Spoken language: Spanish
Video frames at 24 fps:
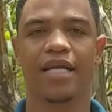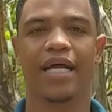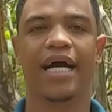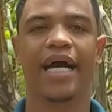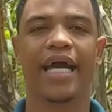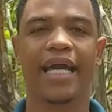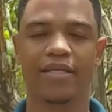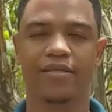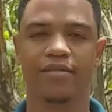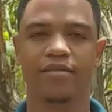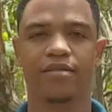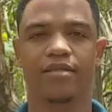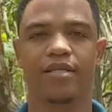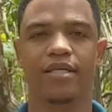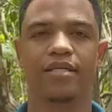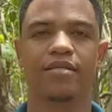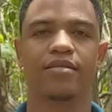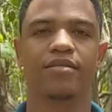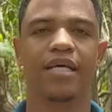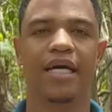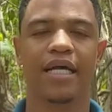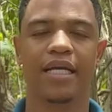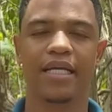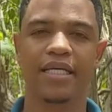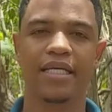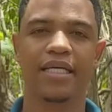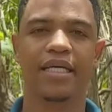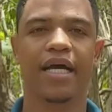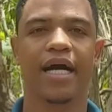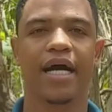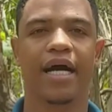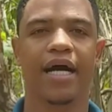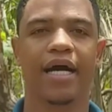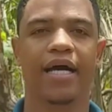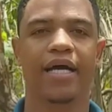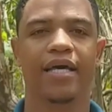de la gente,
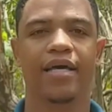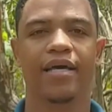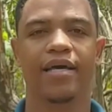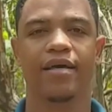salía